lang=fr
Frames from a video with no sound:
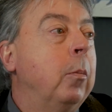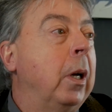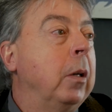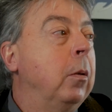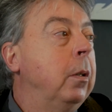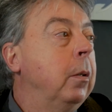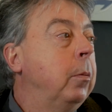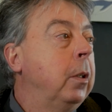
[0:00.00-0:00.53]
bah,
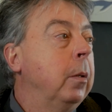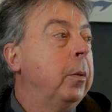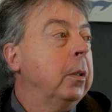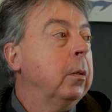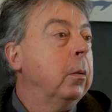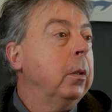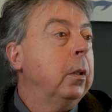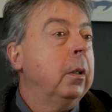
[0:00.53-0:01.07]
c'est
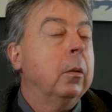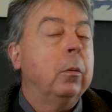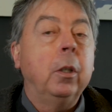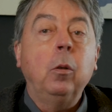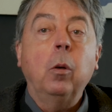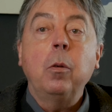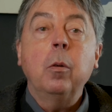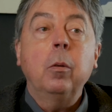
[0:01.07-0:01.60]
parce qu'on
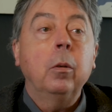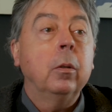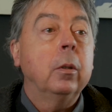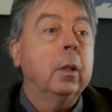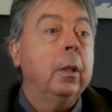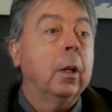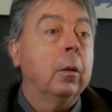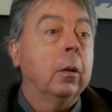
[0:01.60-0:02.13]
est, curieux,
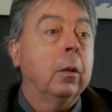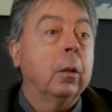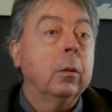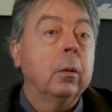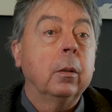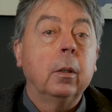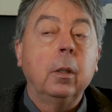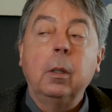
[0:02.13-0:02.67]
c'est-à-dire que
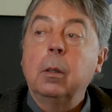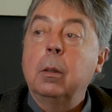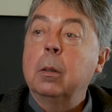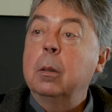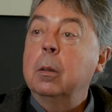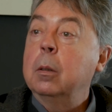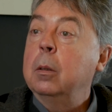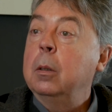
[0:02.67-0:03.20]
quand on est
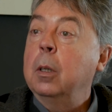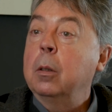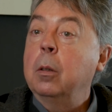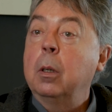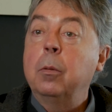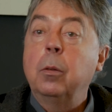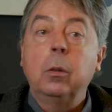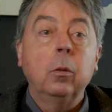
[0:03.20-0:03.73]
euh,
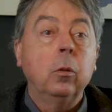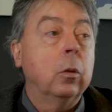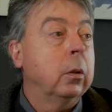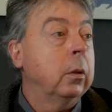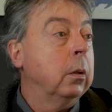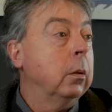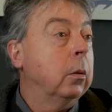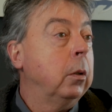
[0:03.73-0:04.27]
directeur de la photo,
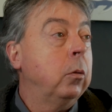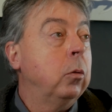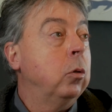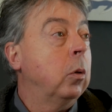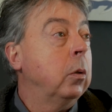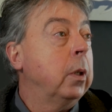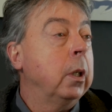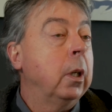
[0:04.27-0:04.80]
on est
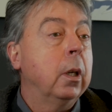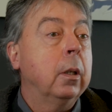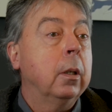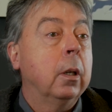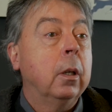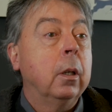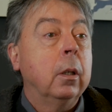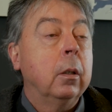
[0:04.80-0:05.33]
toujours aux aguets. Vous
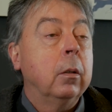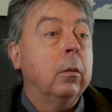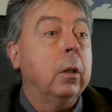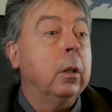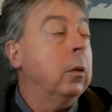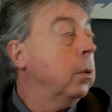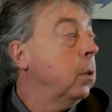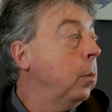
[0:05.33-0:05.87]

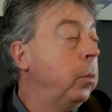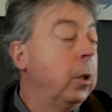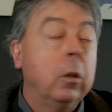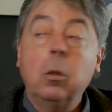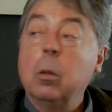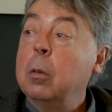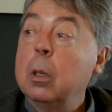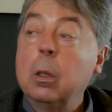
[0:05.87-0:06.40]
voyez, dans cette
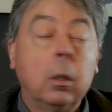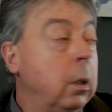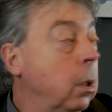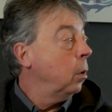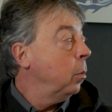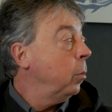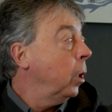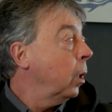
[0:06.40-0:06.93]
pièce, je vois la
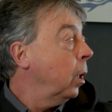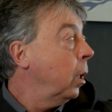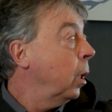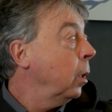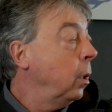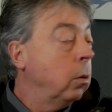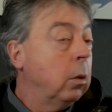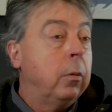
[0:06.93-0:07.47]
lumière qui est
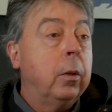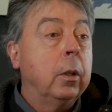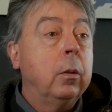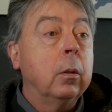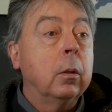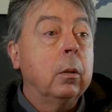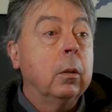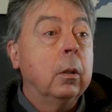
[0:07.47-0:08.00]
là, qui se
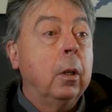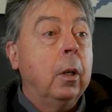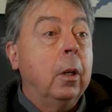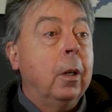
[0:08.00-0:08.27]
reflète sur